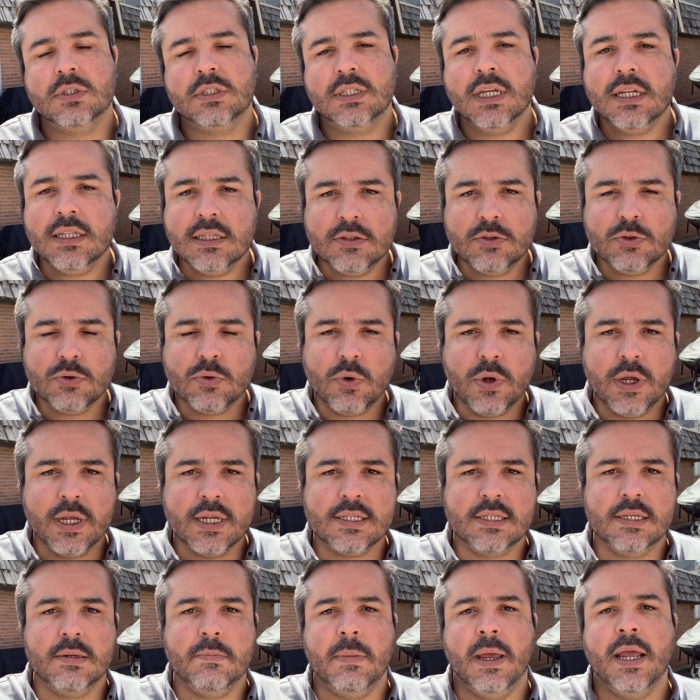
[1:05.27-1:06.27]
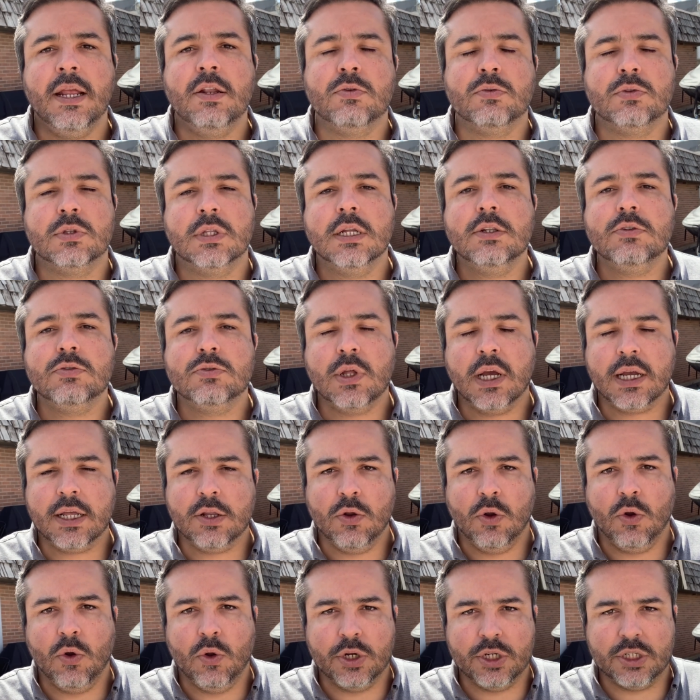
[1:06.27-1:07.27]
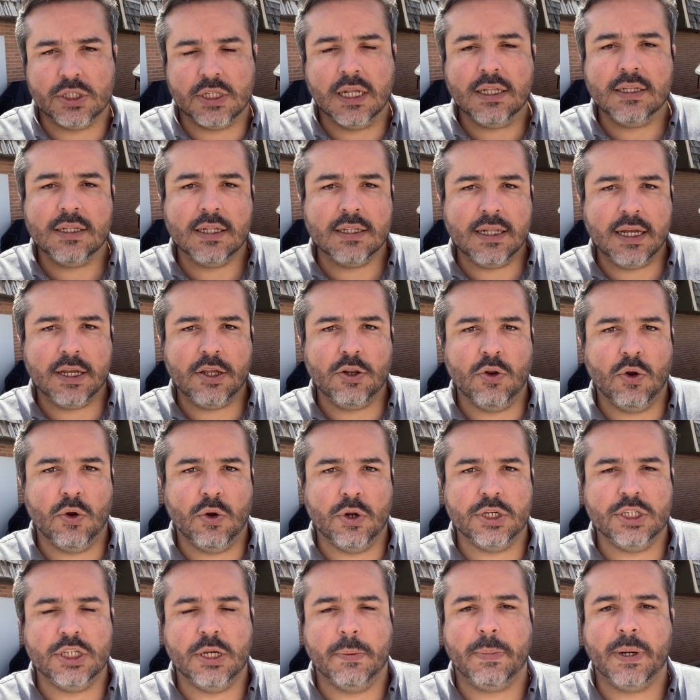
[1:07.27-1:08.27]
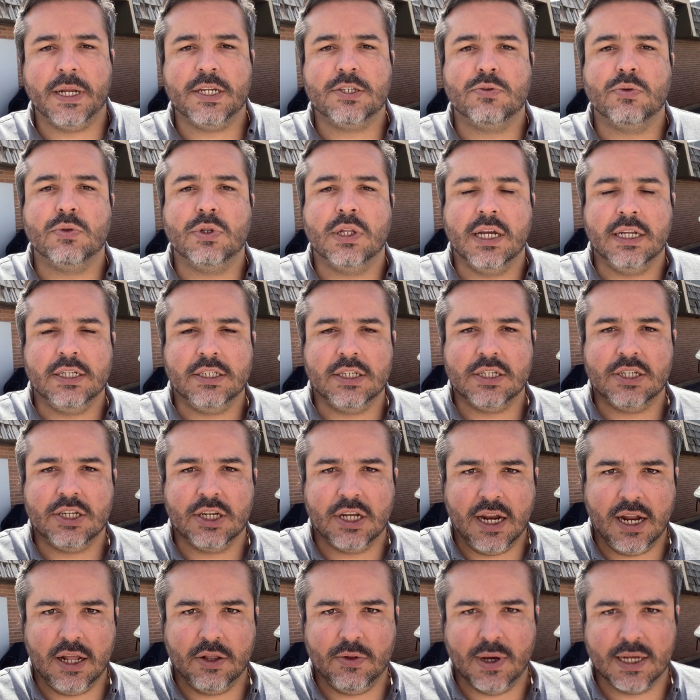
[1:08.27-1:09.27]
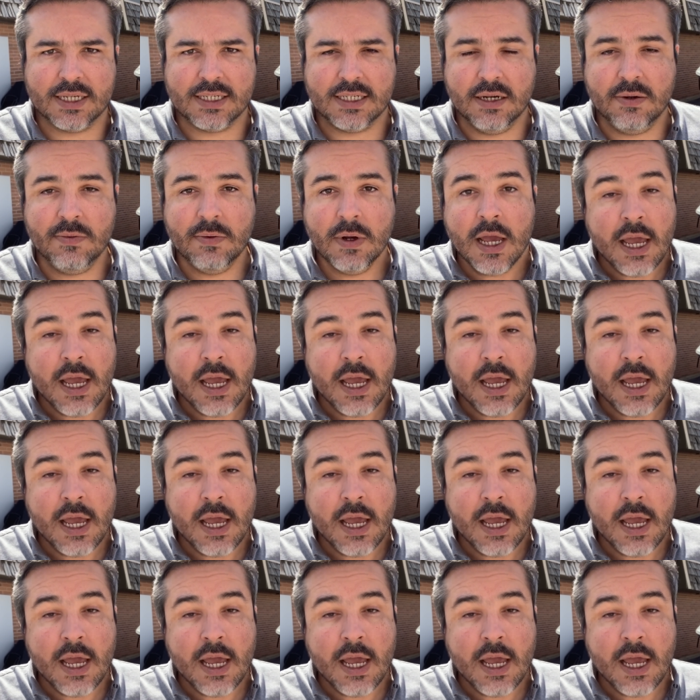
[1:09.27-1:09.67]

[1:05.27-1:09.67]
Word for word: tanto conhecimento, tanto tecnologia, tanta tecnologia para estudantes de graduação,